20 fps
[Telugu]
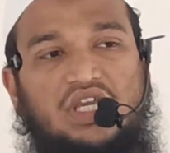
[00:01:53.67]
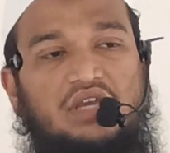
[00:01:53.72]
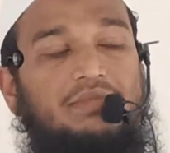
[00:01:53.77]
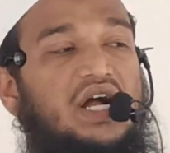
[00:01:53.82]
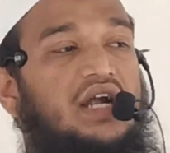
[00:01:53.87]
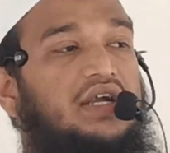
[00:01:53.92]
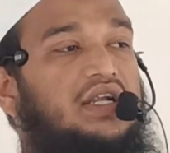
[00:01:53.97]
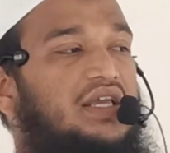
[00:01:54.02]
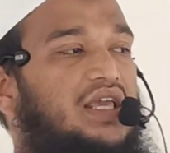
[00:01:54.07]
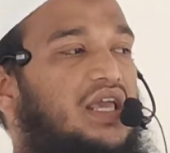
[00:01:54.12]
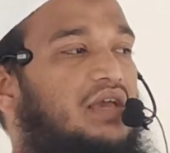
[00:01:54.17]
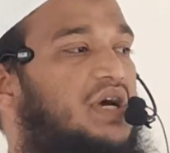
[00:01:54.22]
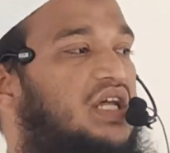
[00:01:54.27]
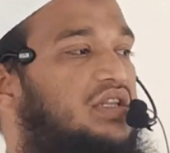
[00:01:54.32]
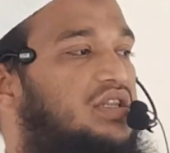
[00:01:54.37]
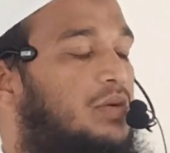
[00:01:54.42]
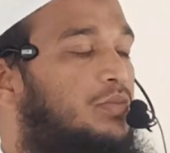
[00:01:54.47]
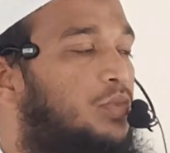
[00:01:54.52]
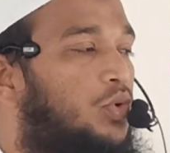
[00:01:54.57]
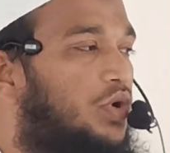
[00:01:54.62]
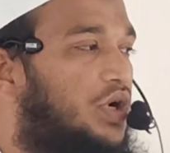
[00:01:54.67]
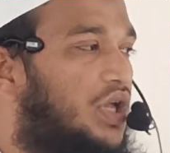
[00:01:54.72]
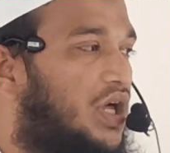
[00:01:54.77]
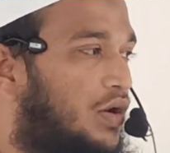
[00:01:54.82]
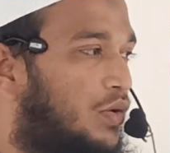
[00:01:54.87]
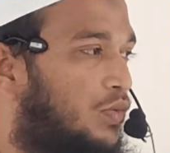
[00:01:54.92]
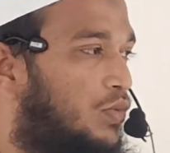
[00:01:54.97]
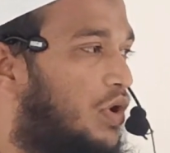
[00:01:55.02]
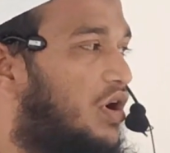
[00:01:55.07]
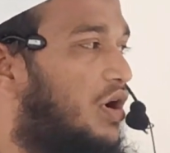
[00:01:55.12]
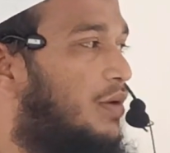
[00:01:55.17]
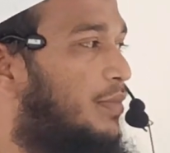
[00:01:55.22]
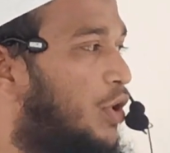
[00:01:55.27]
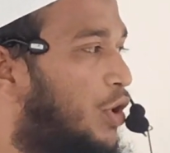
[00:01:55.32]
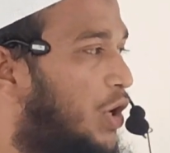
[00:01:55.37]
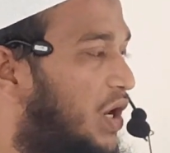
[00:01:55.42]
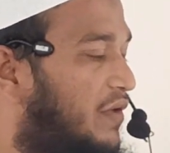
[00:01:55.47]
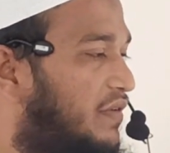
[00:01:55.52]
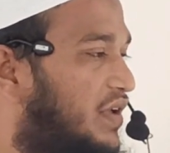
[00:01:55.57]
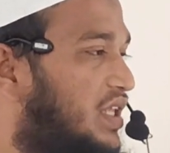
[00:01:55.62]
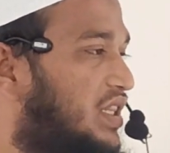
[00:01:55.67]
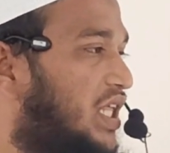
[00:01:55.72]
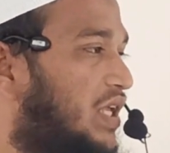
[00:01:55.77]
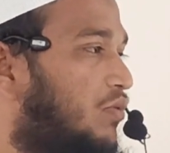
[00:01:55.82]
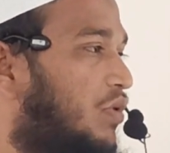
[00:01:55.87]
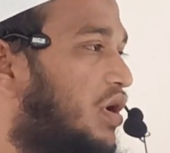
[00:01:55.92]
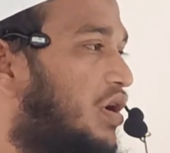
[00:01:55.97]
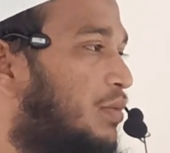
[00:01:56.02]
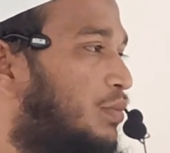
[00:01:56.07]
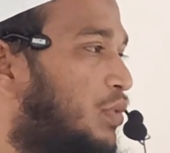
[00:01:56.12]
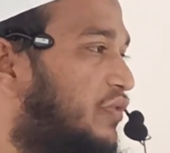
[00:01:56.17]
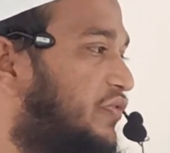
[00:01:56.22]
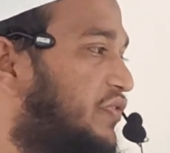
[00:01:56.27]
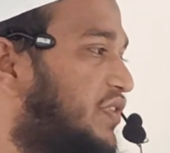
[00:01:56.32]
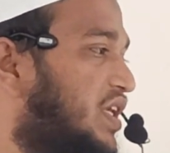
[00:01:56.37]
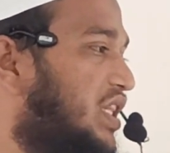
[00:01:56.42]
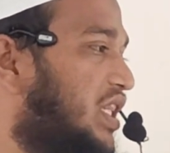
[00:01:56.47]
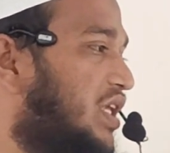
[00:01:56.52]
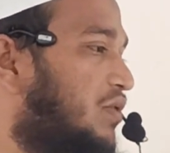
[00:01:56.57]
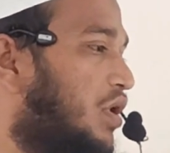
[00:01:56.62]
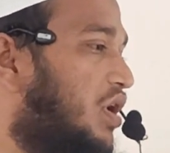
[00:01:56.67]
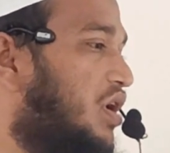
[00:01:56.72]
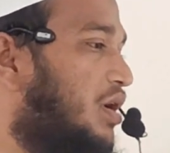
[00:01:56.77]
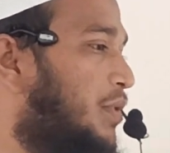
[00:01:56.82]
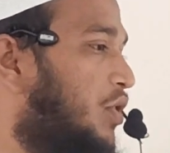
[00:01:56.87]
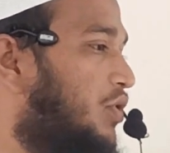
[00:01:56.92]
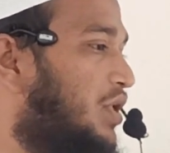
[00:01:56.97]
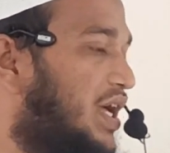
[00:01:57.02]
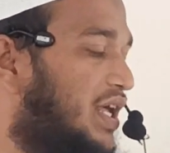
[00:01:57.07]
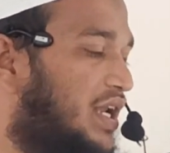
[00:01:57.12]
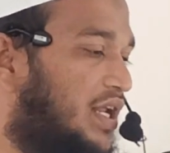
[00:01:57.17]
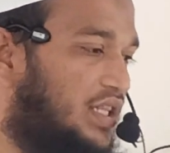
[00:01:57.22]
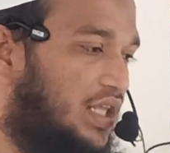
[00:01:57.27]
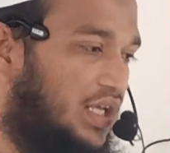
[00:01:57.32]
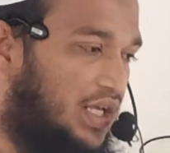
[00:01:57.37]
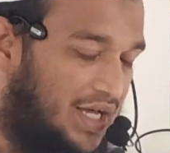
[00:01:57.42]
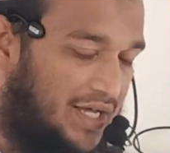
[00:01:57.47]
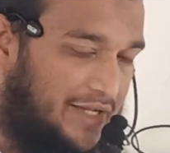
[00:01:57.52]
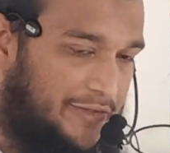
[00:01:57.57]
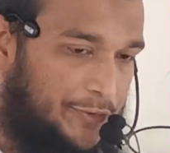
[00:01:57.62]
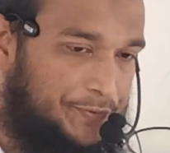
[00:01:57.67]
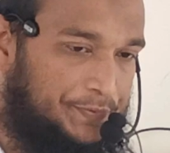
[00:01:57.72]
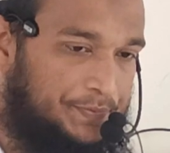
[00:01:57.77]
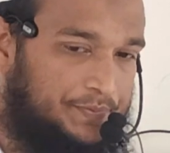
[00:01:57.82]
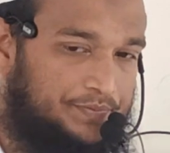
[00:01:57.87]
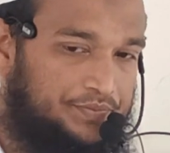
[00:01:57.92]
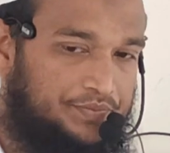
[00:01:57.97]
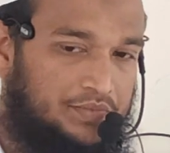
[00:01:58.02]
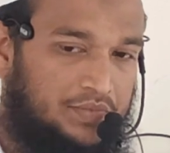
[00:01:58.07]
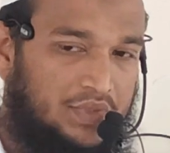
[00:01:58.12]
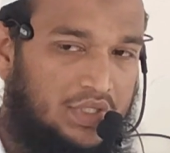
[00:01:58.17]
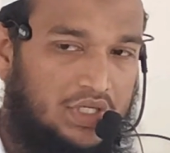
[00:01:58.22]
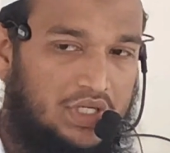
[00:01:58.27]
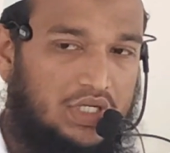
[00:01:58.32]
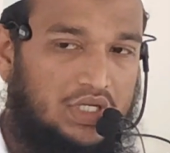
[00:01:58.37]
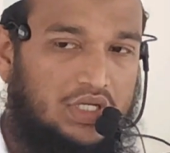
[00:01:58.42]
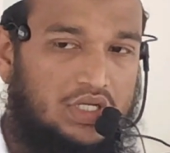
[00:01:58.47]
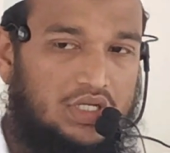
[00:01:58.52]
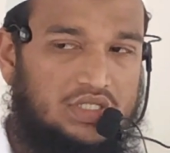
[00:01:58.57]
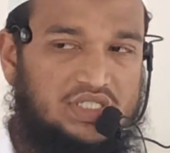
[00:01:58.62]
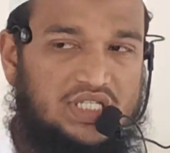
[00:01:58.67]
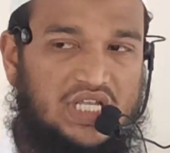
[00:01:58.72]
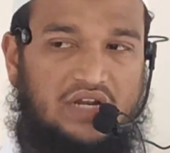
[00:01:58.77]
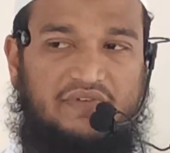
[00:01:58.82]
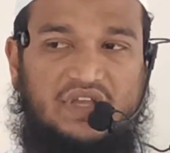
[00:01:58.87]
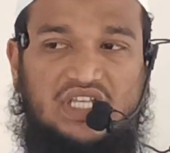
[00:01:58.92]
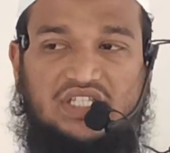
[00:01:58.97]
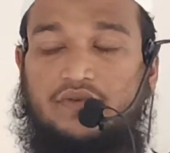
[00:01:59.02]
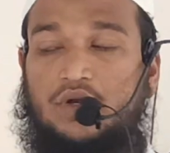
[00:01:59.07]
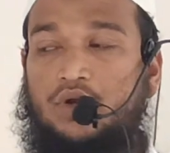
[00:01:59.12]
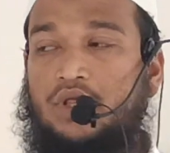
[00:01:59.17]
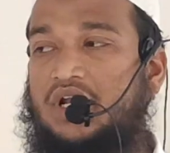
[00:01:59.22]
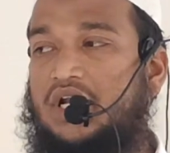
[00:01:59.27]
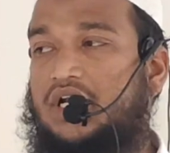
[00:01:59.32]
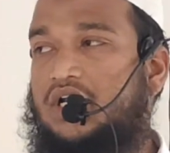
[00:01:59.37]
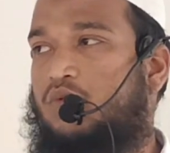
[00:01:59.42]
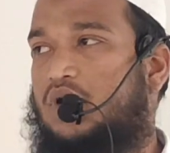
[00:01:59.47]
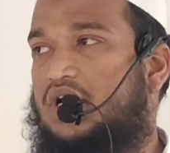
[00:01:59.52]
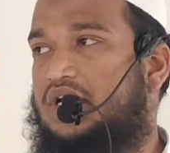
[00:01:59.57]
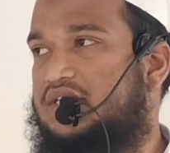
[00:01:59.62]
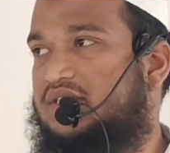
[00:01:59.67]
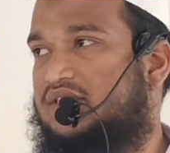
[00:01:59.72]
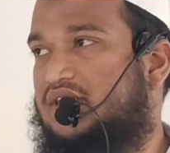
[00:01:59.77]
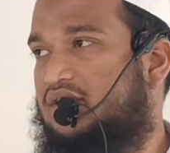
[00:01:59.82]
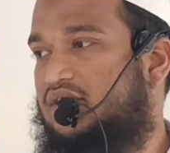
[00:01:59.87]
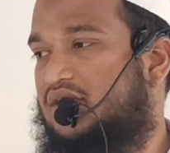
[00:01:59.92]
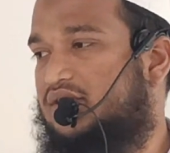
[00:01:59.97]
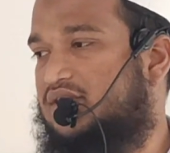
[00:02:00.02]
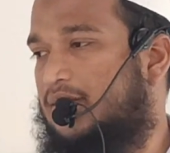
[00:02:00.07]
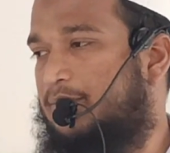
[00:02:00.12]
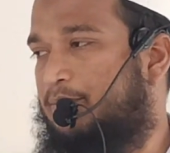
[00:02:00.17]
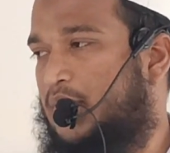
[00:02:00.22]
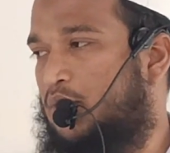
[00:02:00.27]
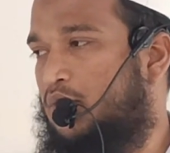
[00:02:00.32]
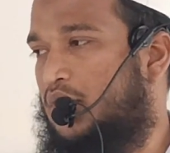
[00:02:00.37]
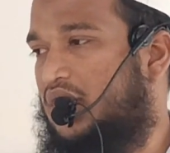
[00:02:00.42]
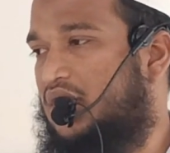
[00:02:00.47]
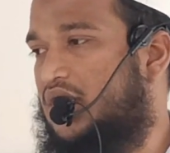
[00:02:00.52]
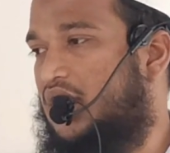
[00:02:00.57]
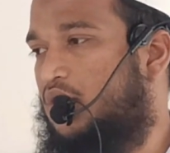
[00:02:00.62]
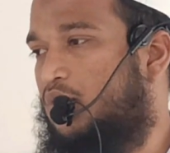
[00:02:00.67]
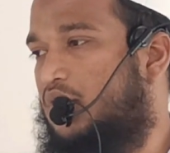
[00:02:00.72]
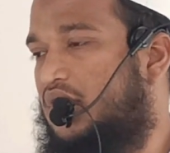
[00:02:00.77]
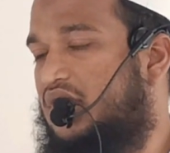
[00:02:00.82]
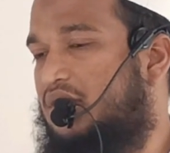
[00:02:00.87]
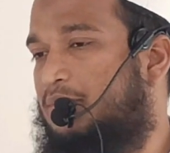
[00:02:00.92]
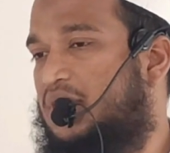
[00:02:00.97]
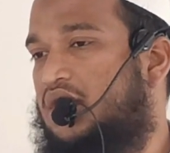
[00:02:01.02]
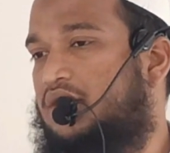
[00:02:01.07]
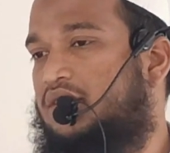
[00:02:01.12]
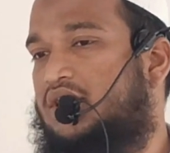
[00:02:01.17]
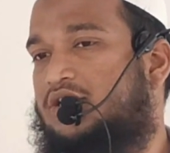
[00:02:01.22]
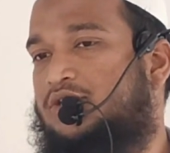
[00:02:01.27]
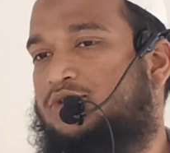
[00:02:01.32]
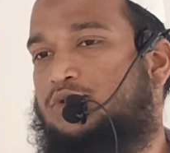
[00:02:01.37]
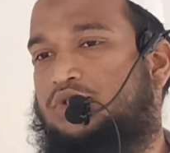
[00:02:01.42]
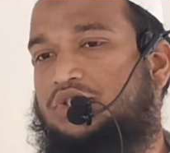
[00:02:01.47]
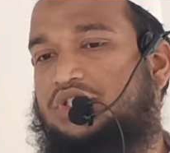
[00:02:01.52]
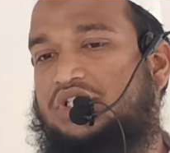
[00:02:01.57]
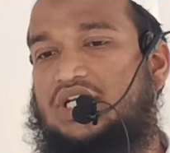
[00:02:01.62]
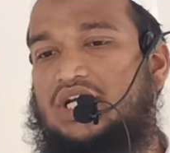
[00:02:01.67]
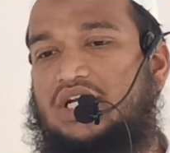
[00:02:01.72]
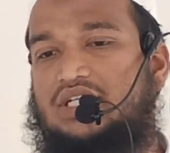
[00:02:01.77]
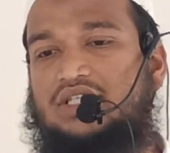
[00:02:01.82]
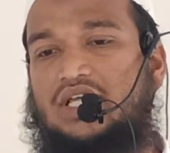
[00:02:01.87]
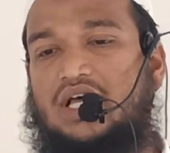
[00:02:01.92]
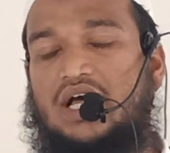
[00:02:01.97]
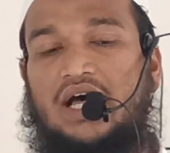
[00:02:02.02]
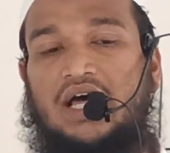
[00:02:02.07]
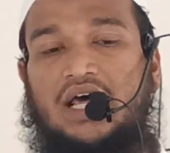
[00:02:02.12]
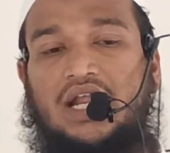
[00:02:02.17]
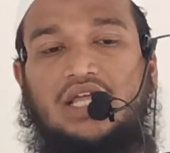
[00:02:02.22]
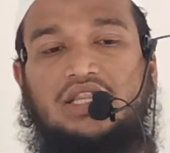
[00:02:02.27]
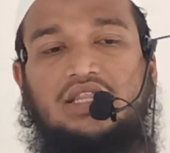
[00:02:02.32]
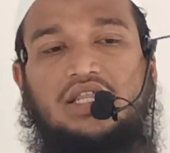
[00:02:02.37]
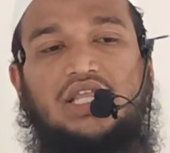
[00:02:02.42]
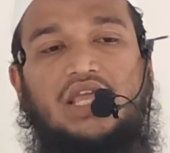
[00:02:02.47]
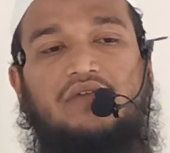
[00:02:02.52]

ఈ మాట ఏమాత్రం కూడాను ఒక మౌలవీది ఒక ముఫ్తీది ఒక మౌలానాది కాదు సర్వేశ్వరుడైనటువంటి శక్తి సంపన్నుడైనటువంటి మనందరి సృష్టికర్త ఆరాధ్య